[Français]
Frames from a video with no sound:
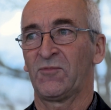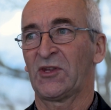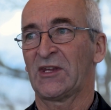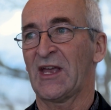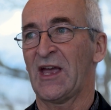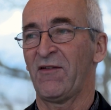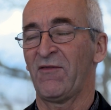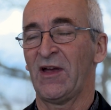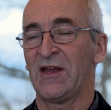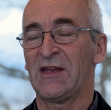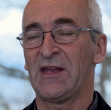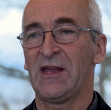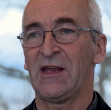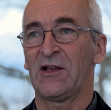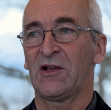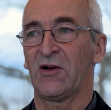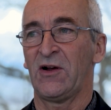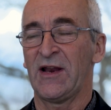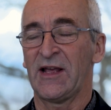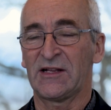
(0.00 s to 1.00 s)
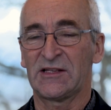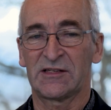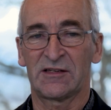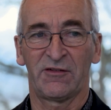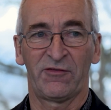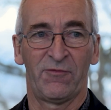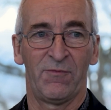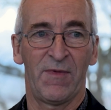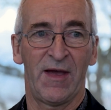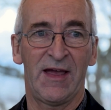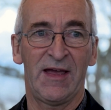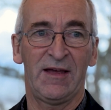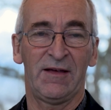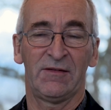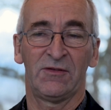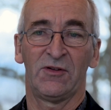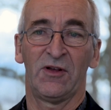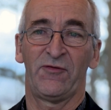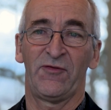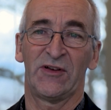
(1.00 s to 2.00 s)
travailler collectivement
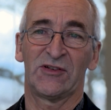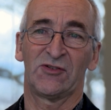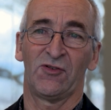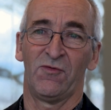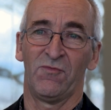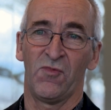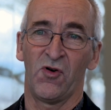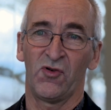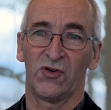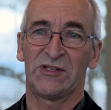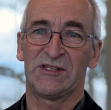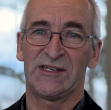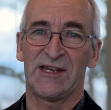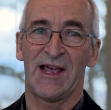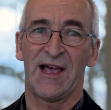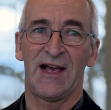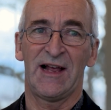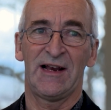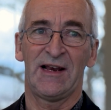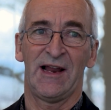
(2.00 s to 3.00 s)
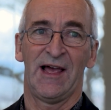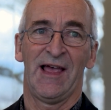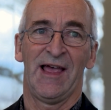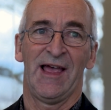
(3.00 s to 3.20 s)
de façon mondiale.